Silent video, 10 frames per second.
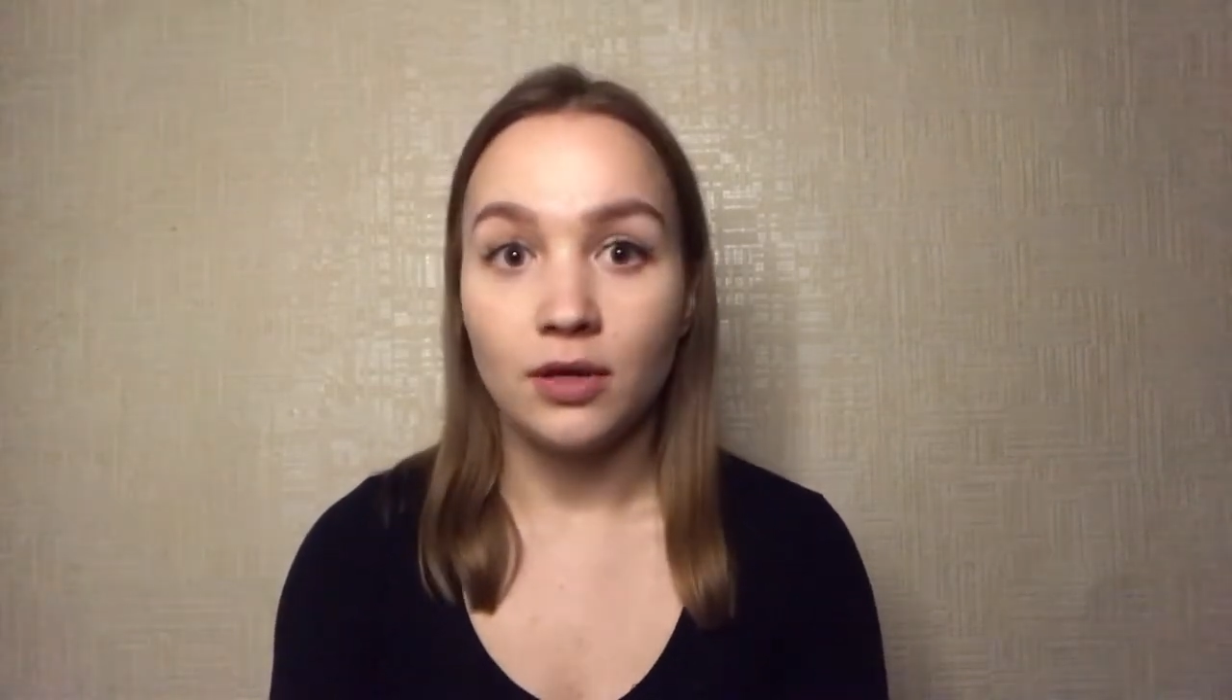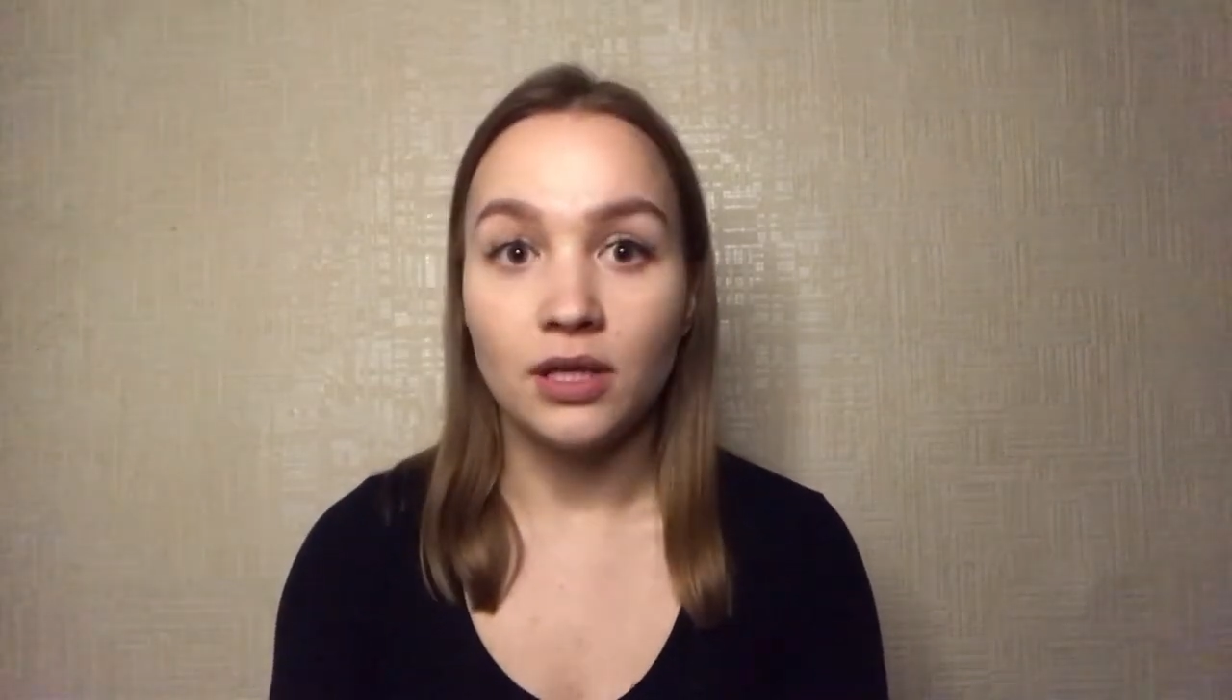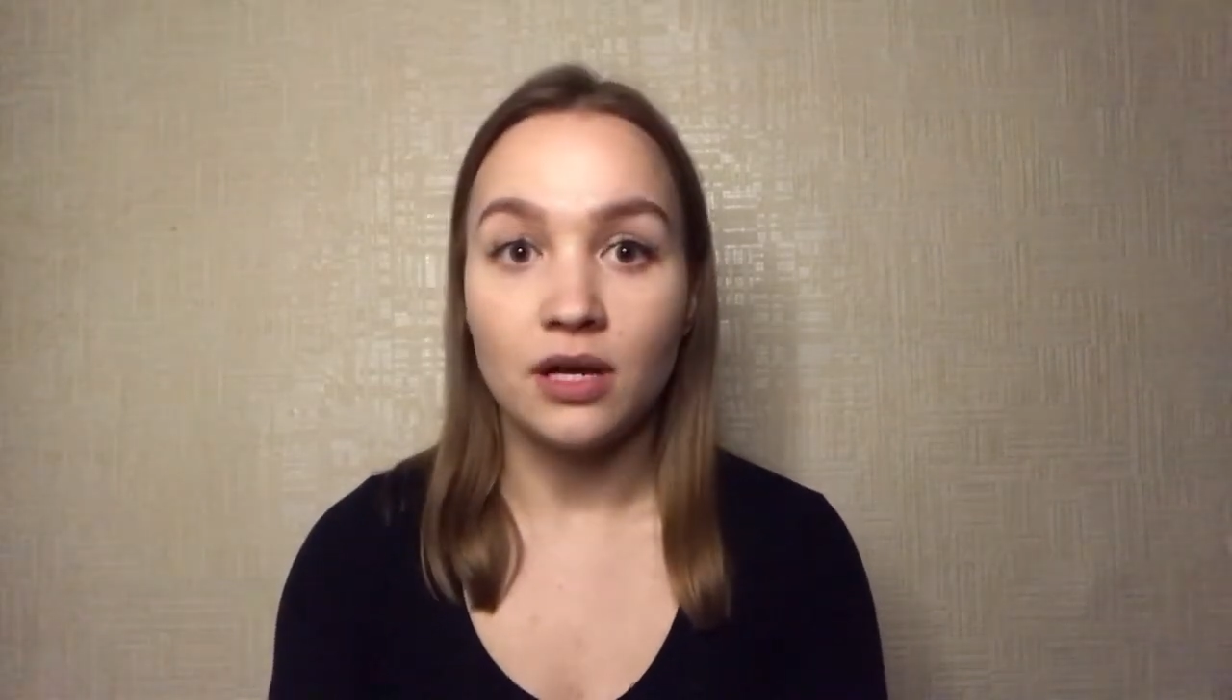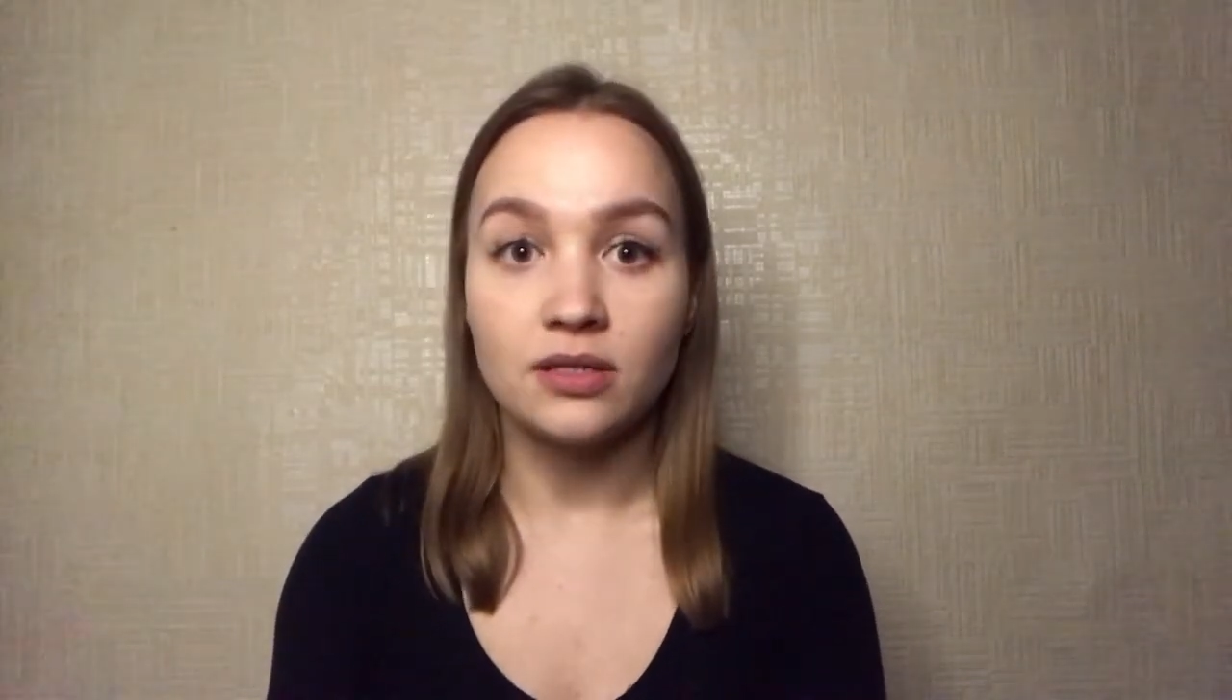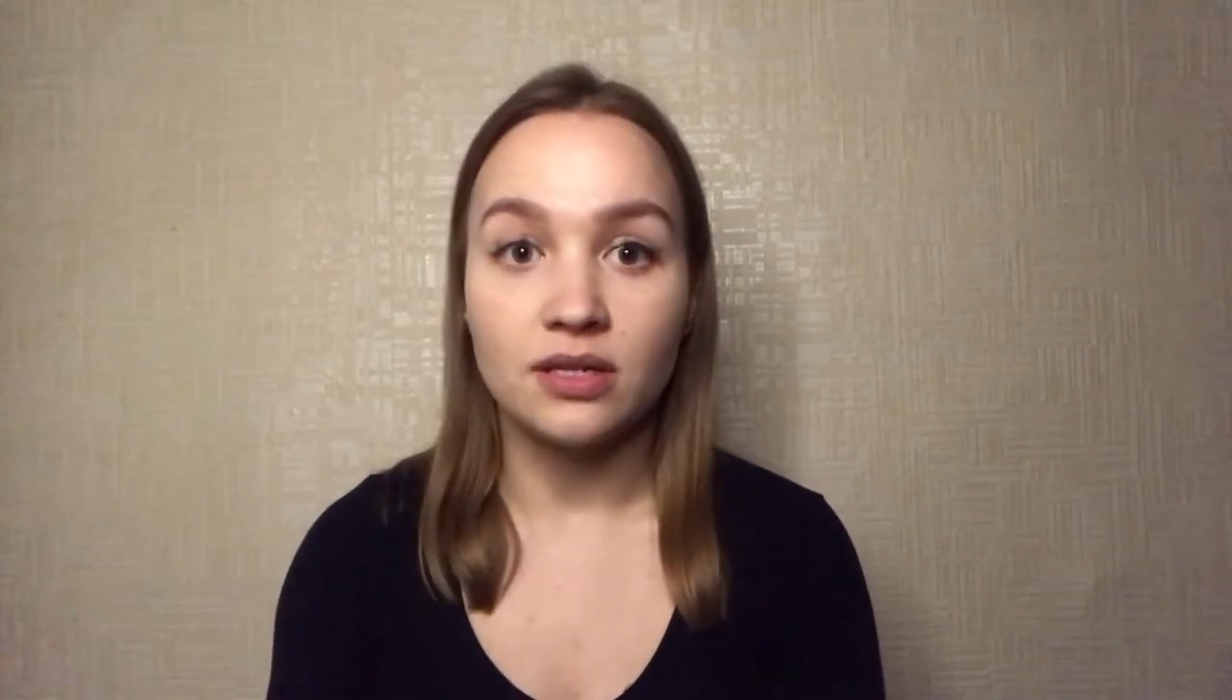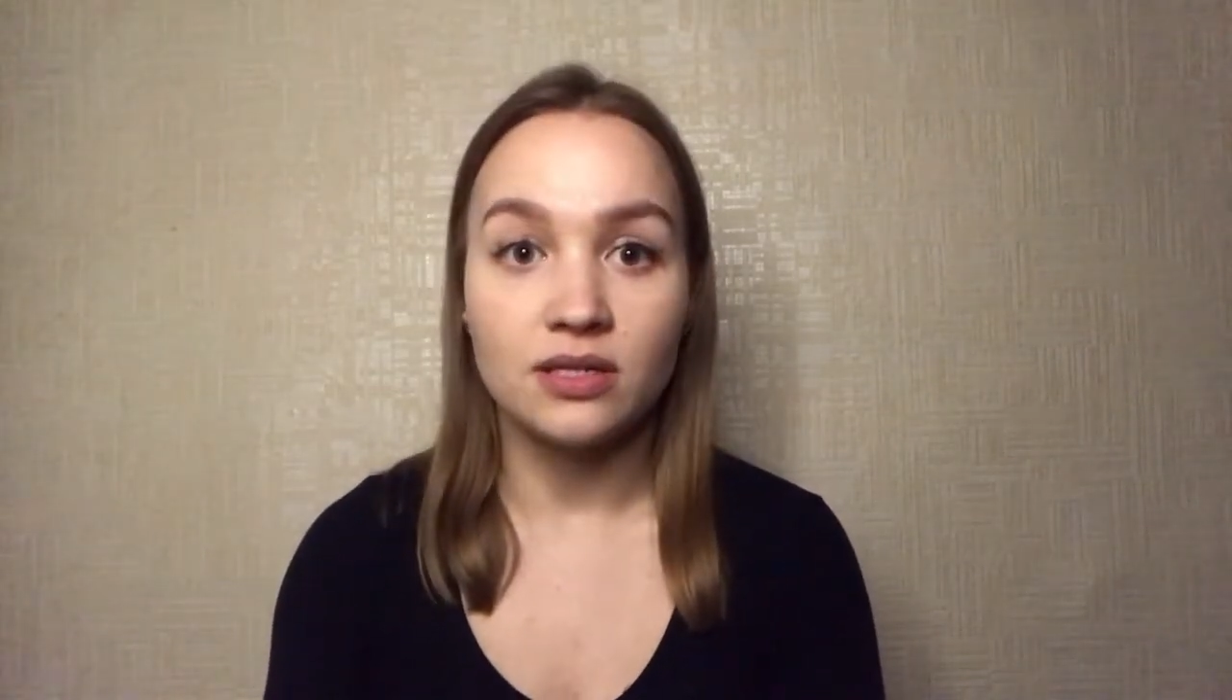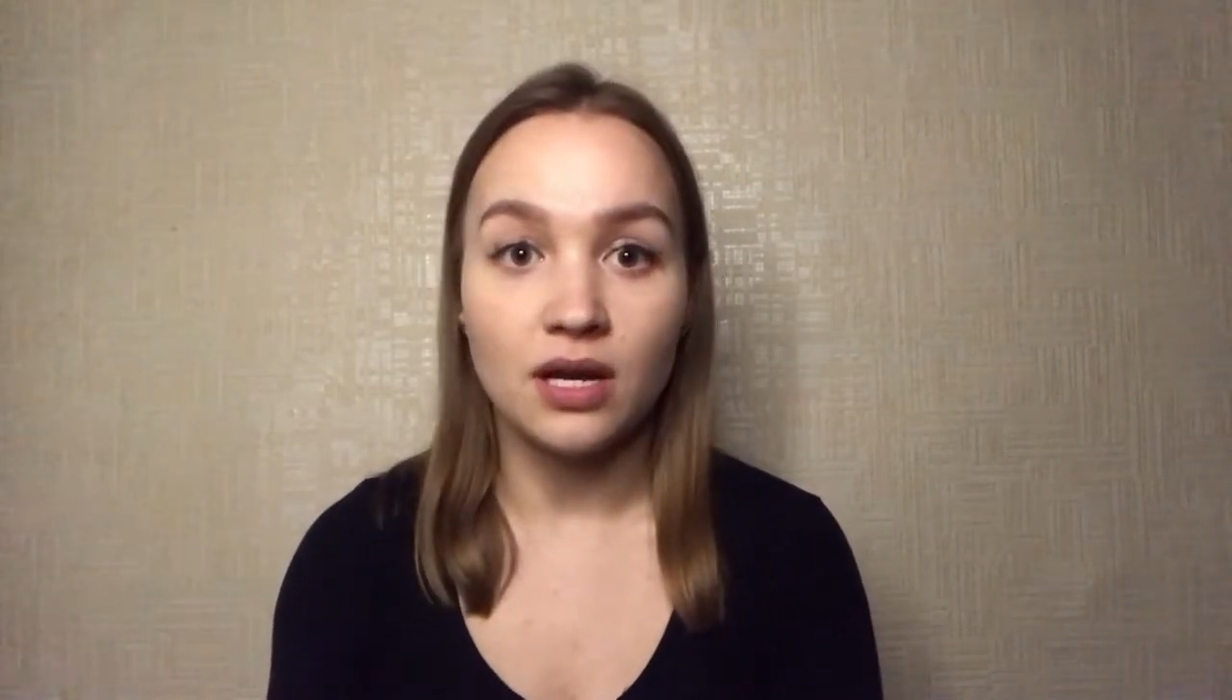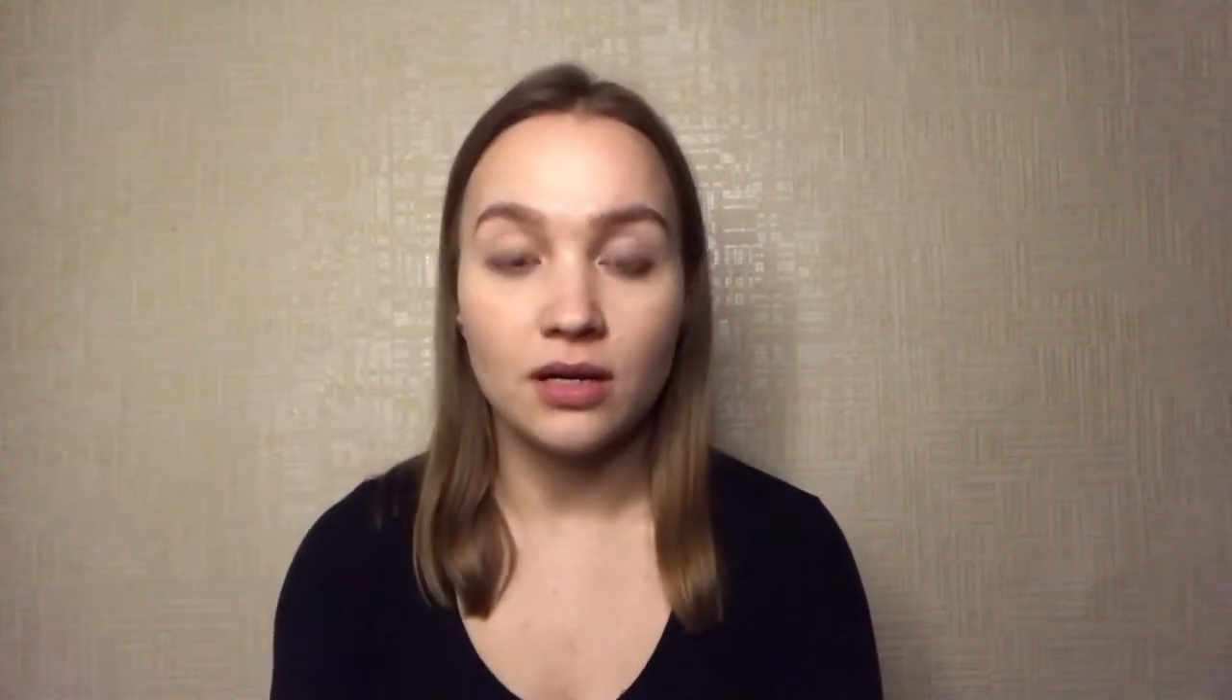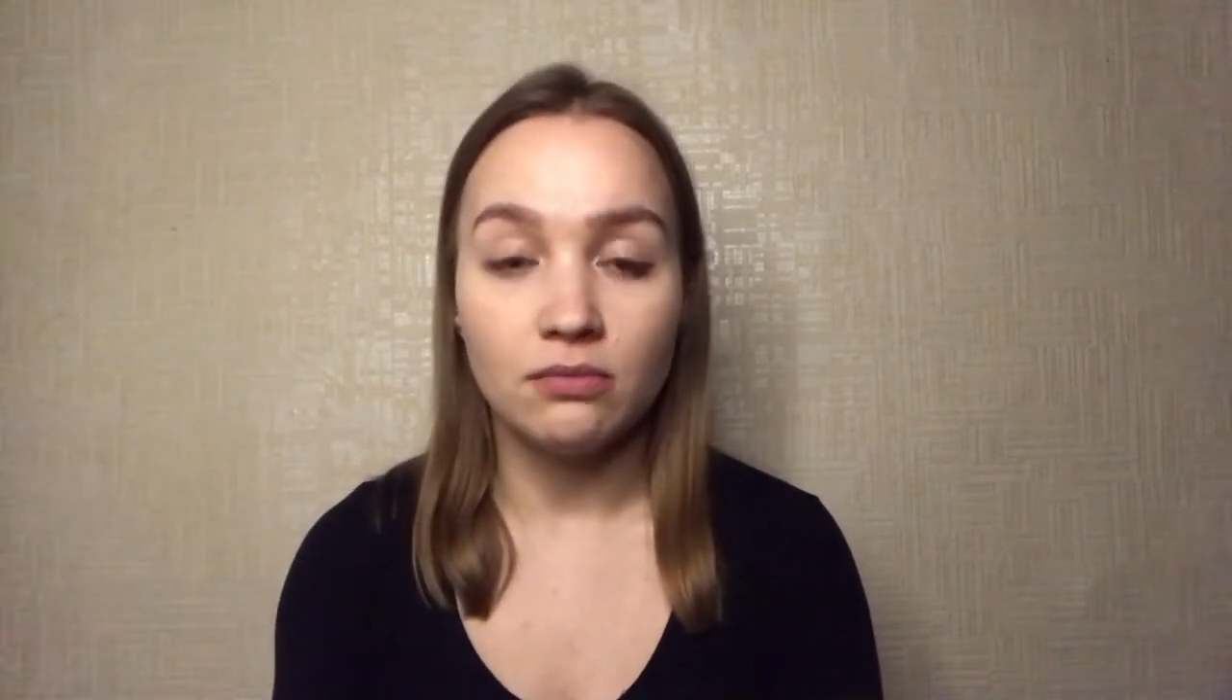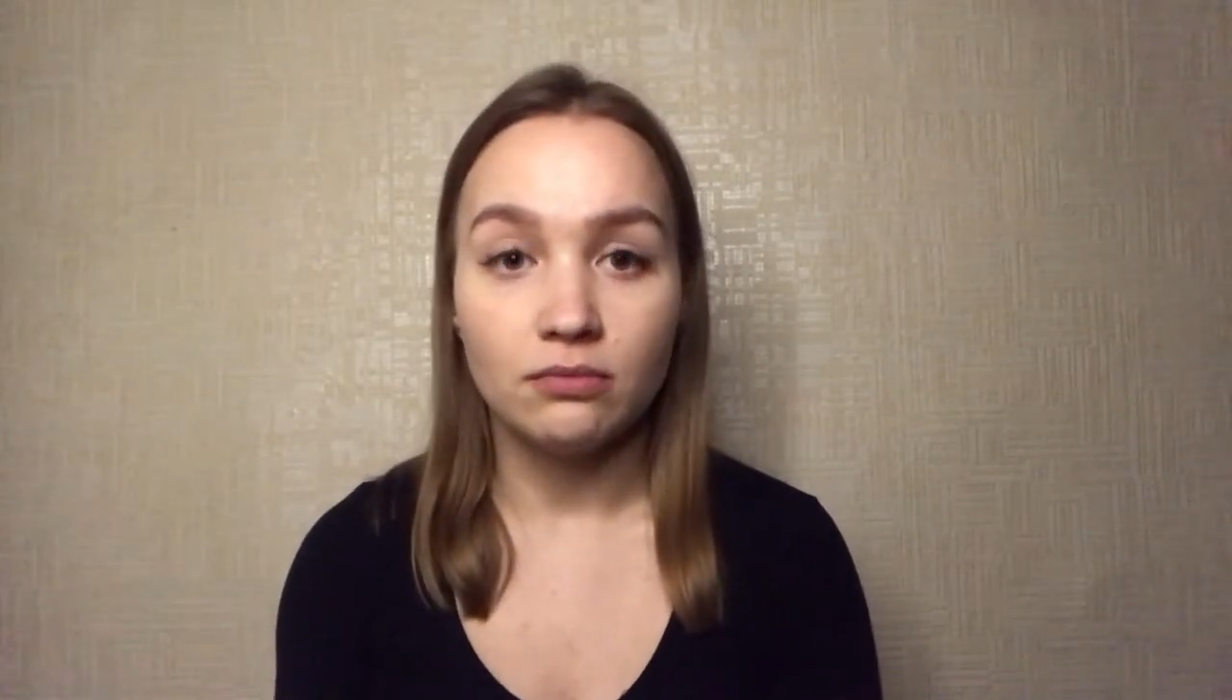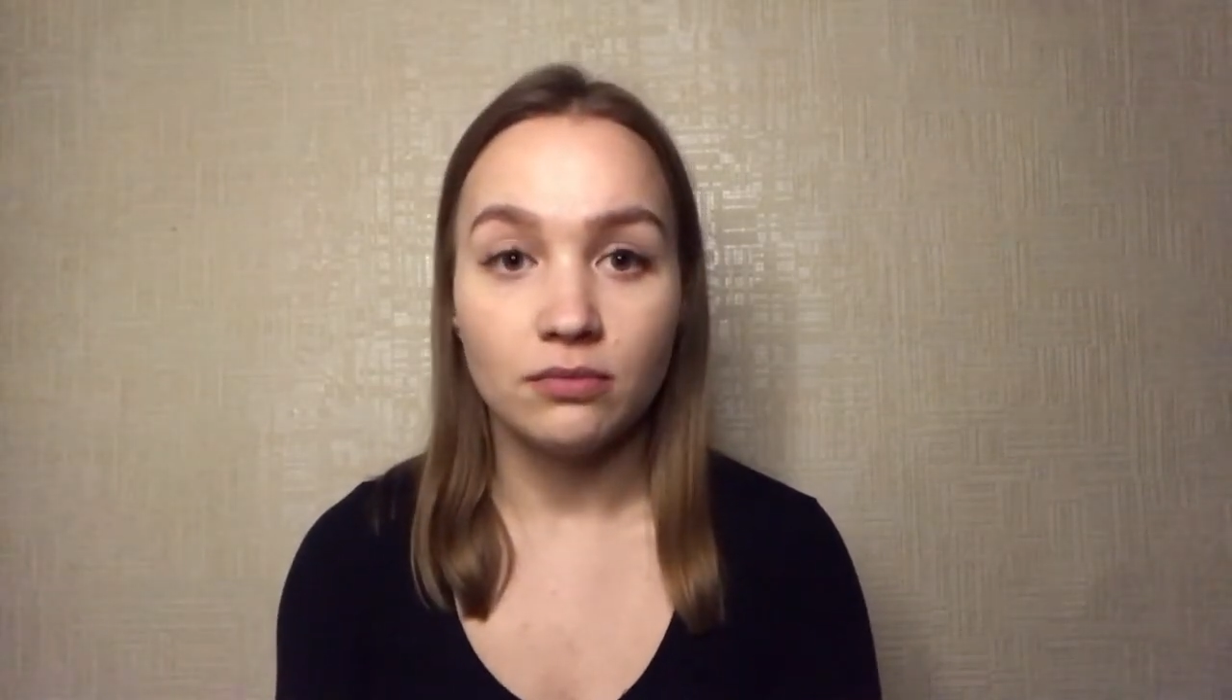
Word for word: Клара за Сарой.